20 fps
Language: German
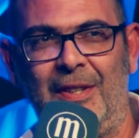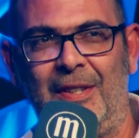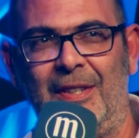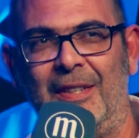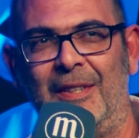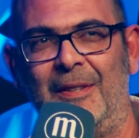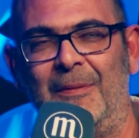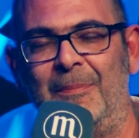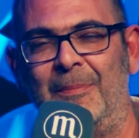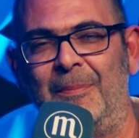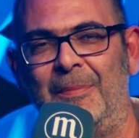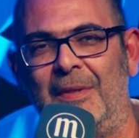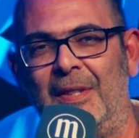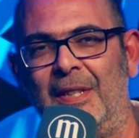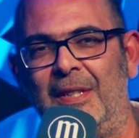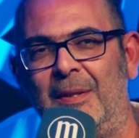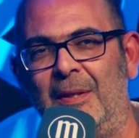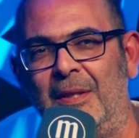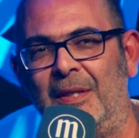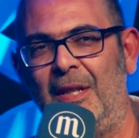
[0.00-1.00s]
ähm,
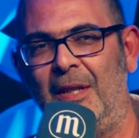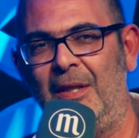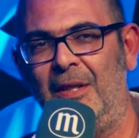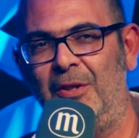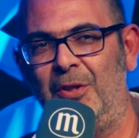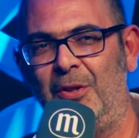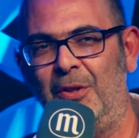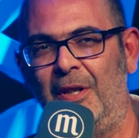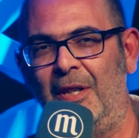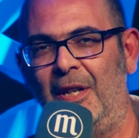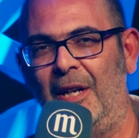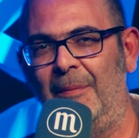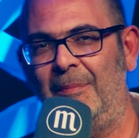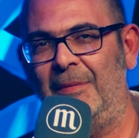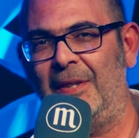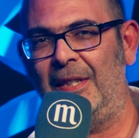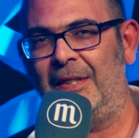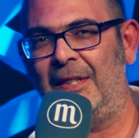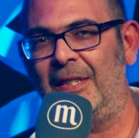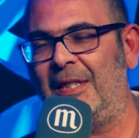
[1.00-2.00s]
dass er da einen schönen
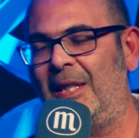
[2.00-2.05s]
Abend hätte.